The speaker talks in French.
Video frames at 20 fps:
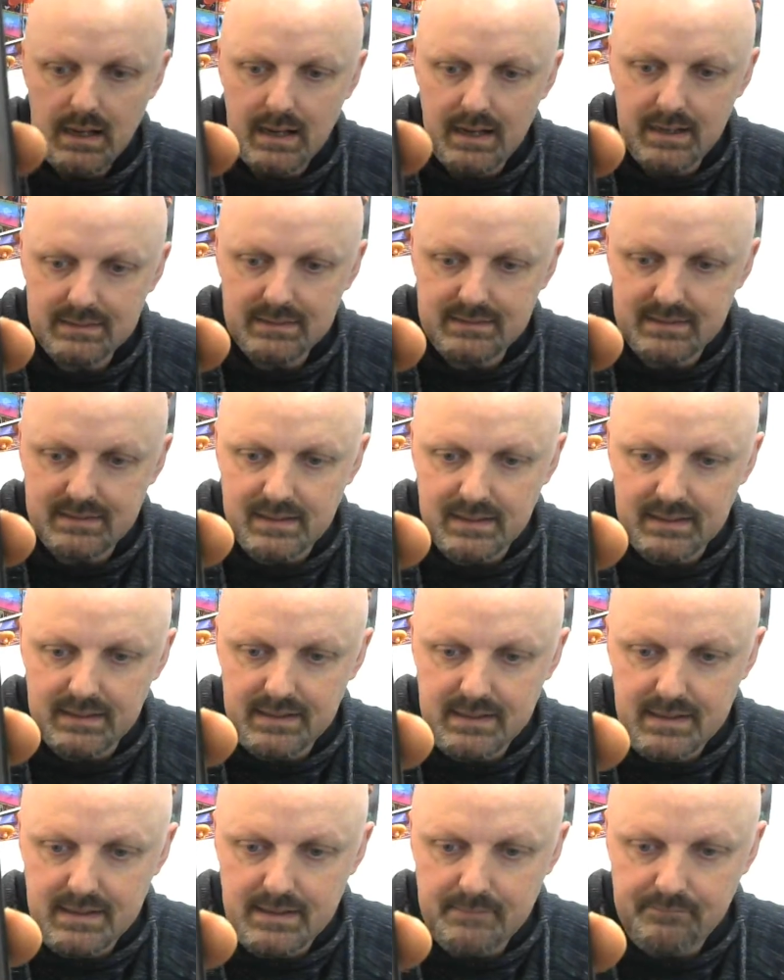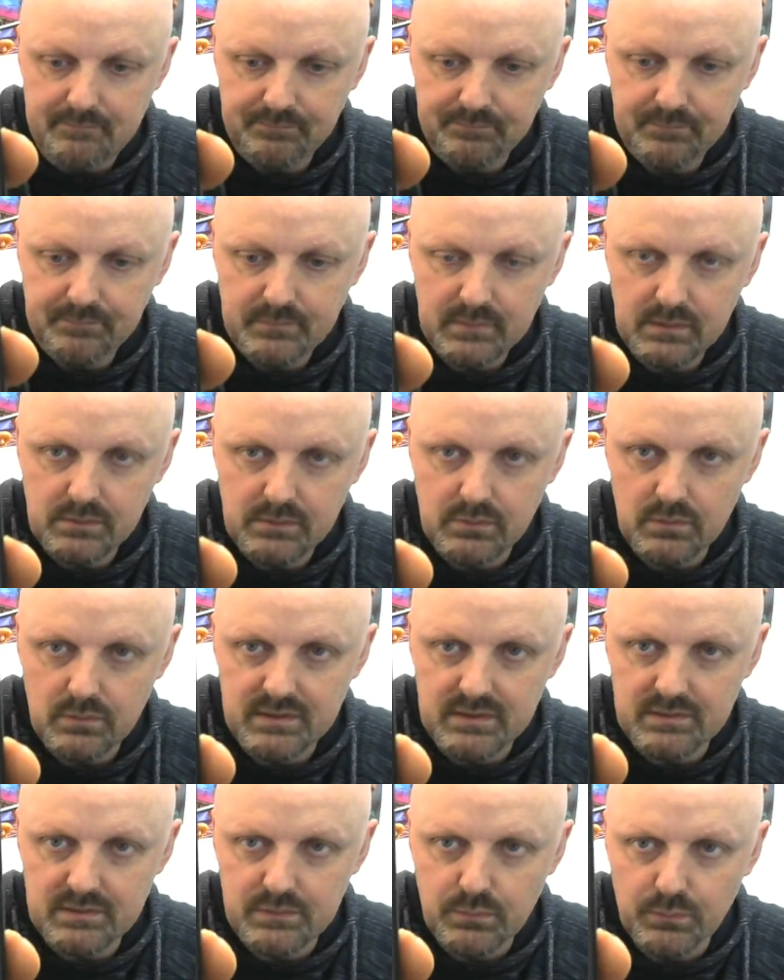Atari
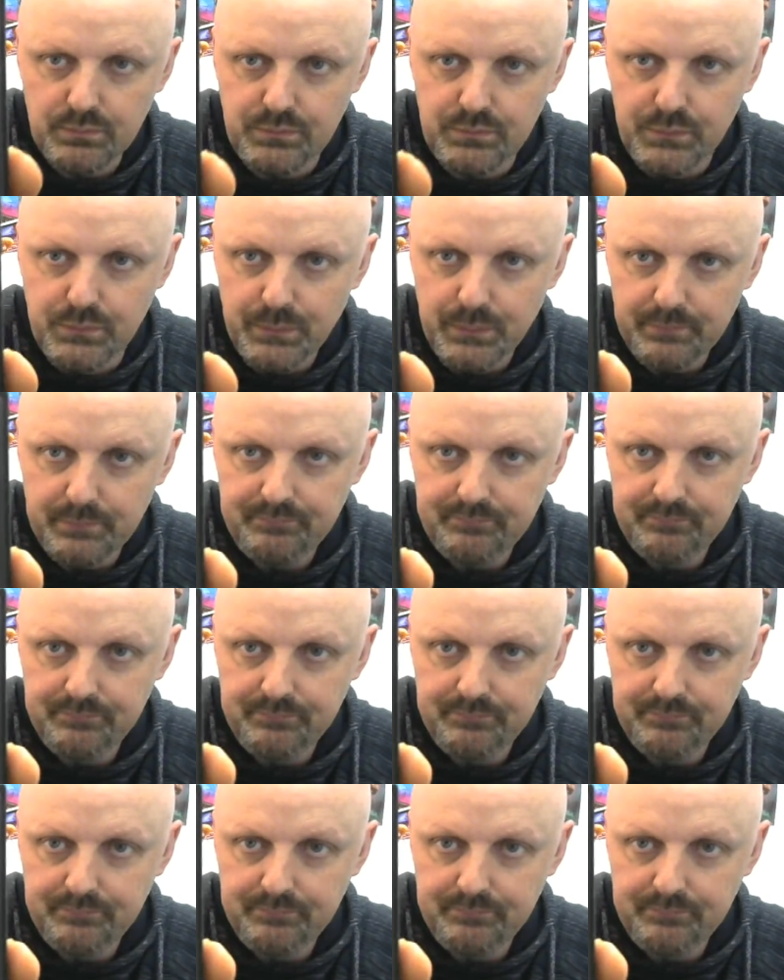Collection 2.